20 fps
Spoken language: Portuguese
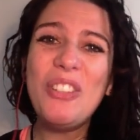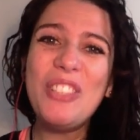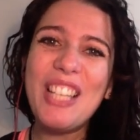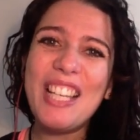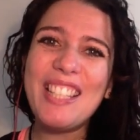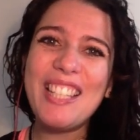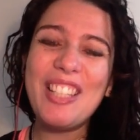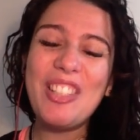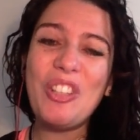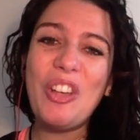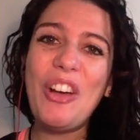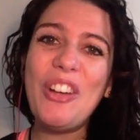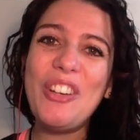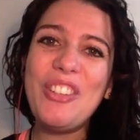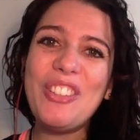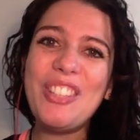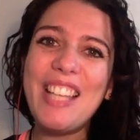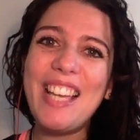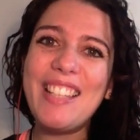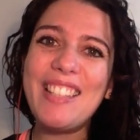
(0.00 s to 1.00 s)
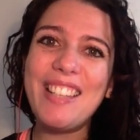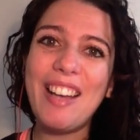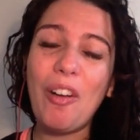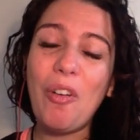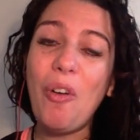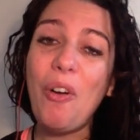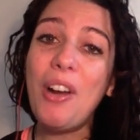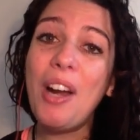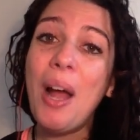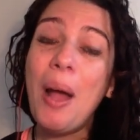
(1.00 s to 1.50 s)
Os acessórios dessa
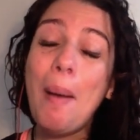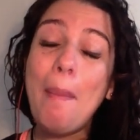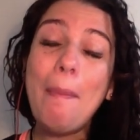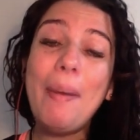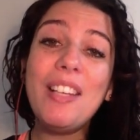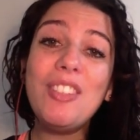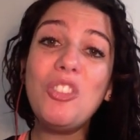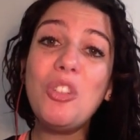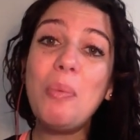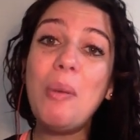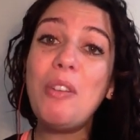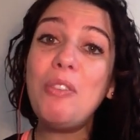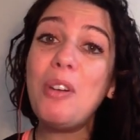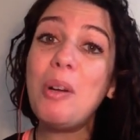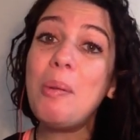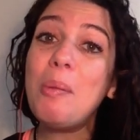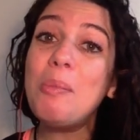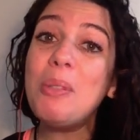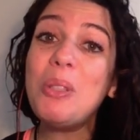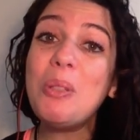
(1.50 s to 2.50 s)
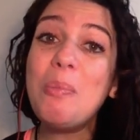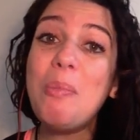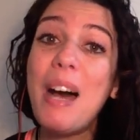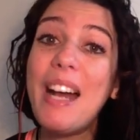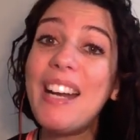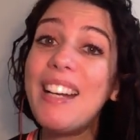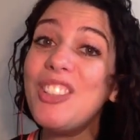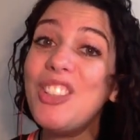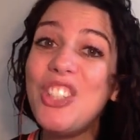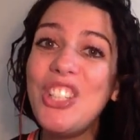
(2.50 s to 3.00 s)
cor, mas de uma forma muito
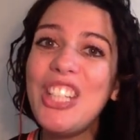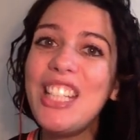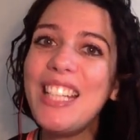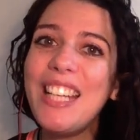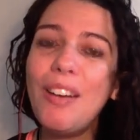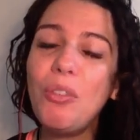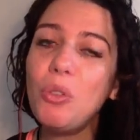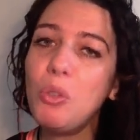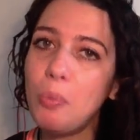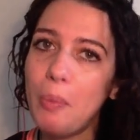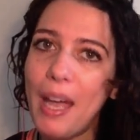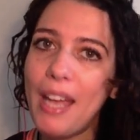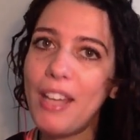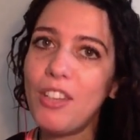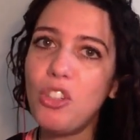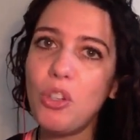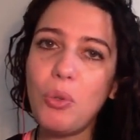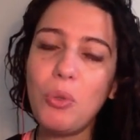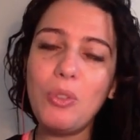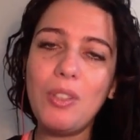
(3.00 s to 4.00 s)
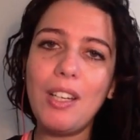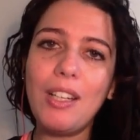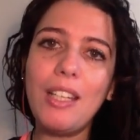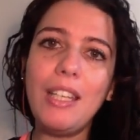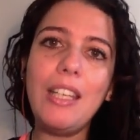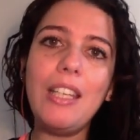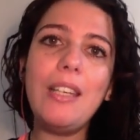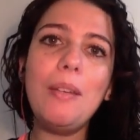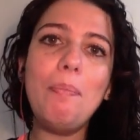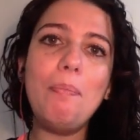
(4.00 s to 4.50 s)
baratinha. Os médicos
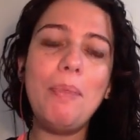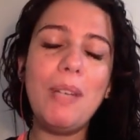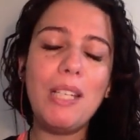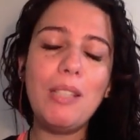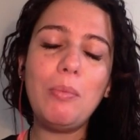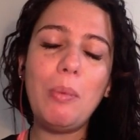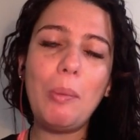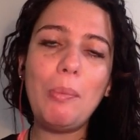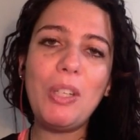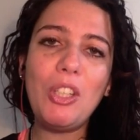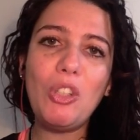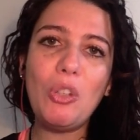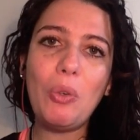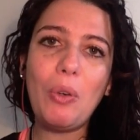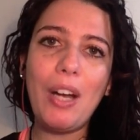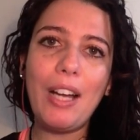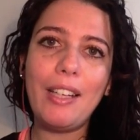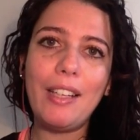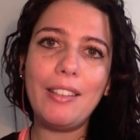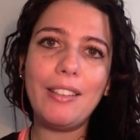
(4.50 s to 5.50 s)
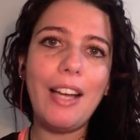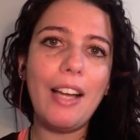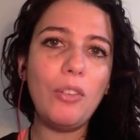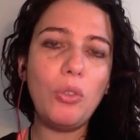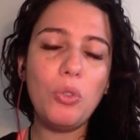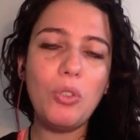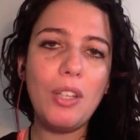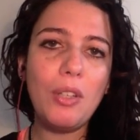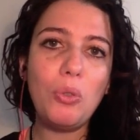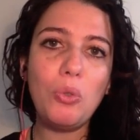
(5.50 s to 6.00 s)
aqui, principalmente no Canadá,
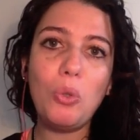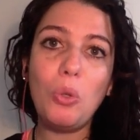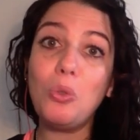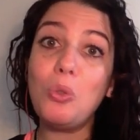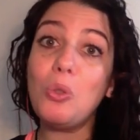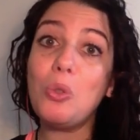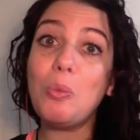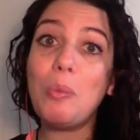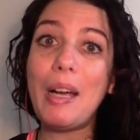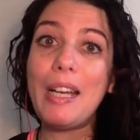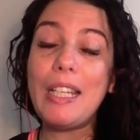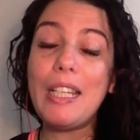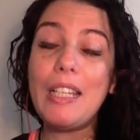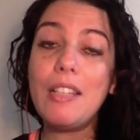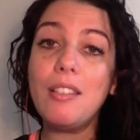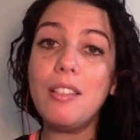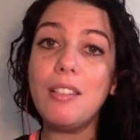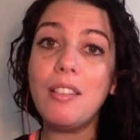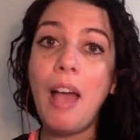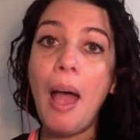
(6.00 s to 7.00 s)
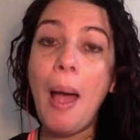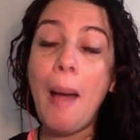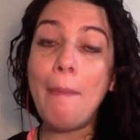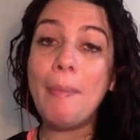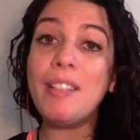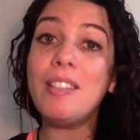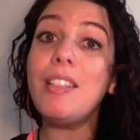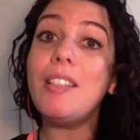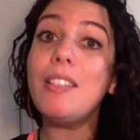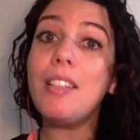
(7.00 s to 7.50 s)
não sei nos outros países,
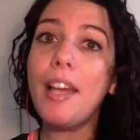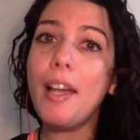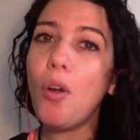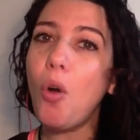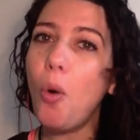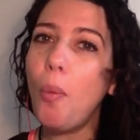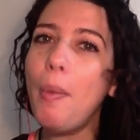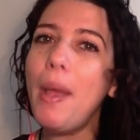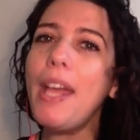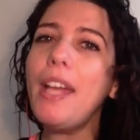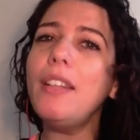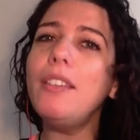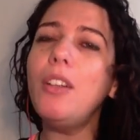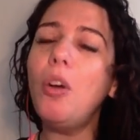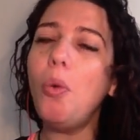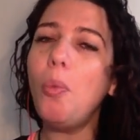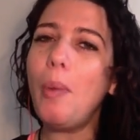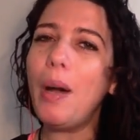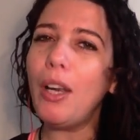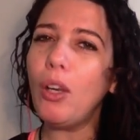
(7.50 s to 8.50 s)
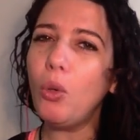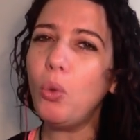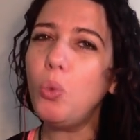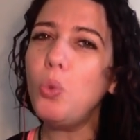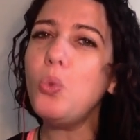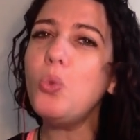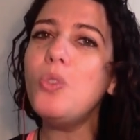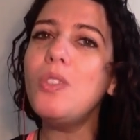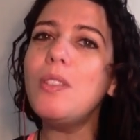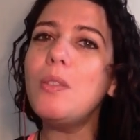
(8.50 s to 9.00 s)
mas eles recomendam uma
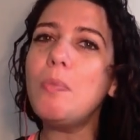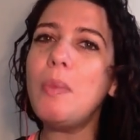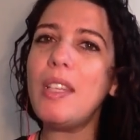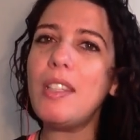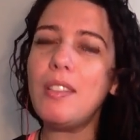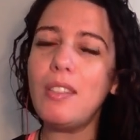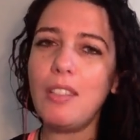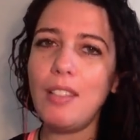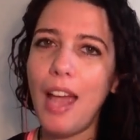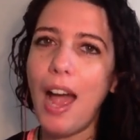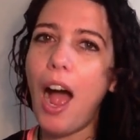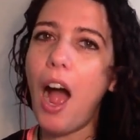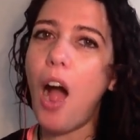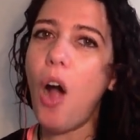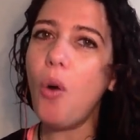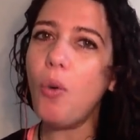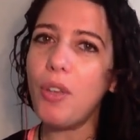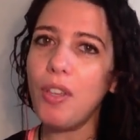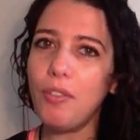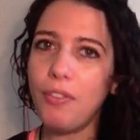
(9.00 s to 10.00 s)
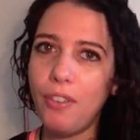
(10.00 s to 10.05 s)
luz especial que